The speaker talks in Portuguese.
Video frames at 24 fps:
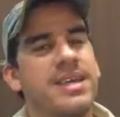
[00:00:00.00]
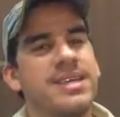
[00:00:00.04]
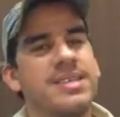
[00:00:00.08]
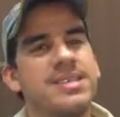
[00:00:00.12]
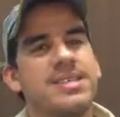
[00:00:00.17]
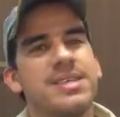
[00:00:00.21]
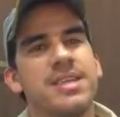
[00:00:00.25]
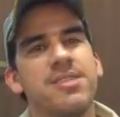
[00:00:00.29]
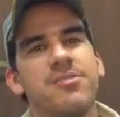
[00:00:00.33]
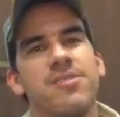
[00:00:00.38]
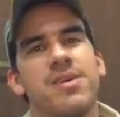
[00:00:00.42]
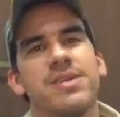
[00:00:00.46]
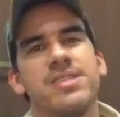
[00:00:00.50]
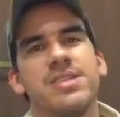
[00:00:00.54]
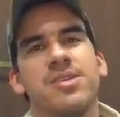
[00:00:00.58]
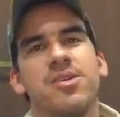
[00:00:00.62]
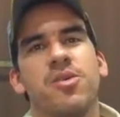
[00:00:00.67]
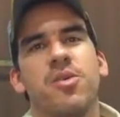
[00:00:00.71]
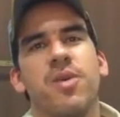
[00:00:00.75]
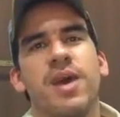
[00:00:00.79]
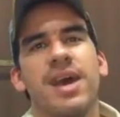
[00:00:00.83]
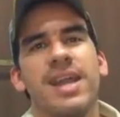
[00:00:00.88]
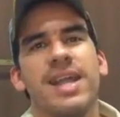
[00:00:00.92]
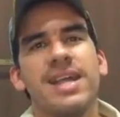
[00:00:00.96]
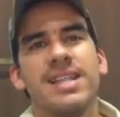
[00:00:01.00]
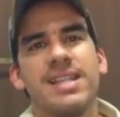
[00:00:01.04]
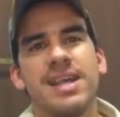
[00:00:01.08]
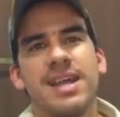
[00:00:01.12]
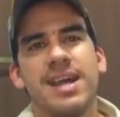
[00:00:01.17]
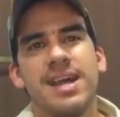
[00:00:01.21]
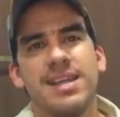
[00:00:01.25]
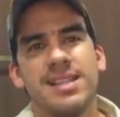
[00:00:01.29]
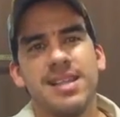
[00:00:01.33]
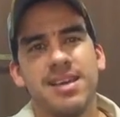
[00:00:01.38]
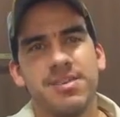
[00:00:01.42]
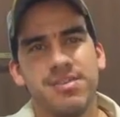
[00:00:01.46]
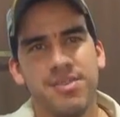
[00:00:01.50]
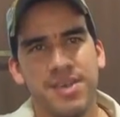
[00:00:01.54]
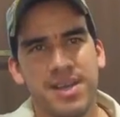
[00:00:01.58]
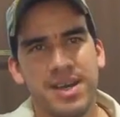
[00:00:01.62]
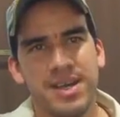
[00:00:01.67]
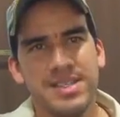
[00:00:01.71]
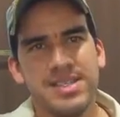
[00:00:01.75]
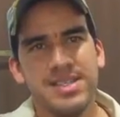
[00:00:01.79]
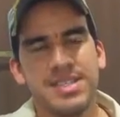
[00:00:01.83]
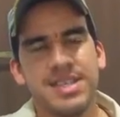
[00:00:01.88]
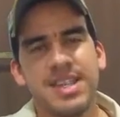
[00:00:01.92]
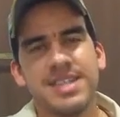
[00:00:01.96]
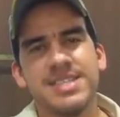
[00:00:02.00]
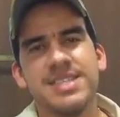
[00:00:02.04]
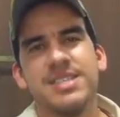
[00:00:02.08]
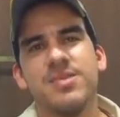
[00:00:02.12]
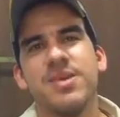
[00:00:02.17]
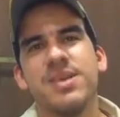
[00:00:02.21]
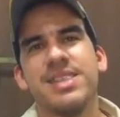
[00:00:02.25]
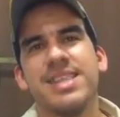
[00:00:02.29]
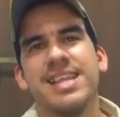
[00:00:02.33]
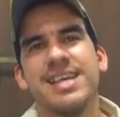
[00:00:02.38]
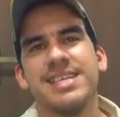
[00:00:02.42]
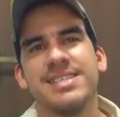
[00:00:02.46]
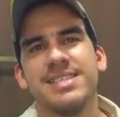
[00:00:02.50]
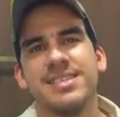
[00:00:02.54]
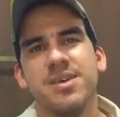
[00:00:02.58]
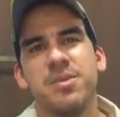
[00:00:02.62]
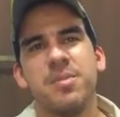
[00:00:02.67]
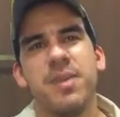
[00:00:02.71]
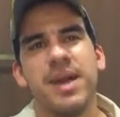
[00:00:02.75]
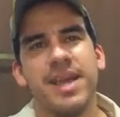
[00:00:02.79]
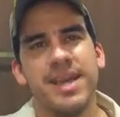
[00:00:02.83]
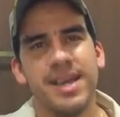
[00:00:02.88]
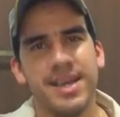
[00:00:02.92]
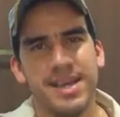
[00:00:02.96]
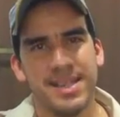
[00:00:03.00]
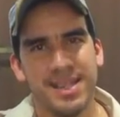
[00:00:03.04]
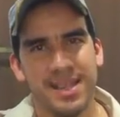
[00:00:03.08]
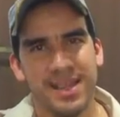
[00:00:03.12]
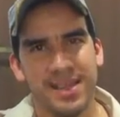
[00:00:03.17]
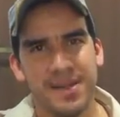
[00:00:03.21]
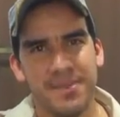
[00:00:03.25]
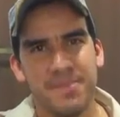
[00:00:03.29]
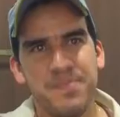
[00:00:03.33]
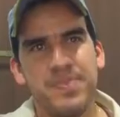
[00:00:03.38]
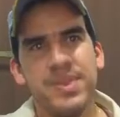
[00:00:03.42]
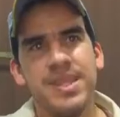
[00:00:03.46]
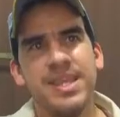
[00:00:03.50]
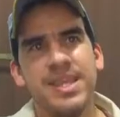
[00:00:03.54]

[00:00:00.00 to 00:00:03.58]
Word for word: esse ano fazendo 40 carnavais e trazendo uma atração baiana,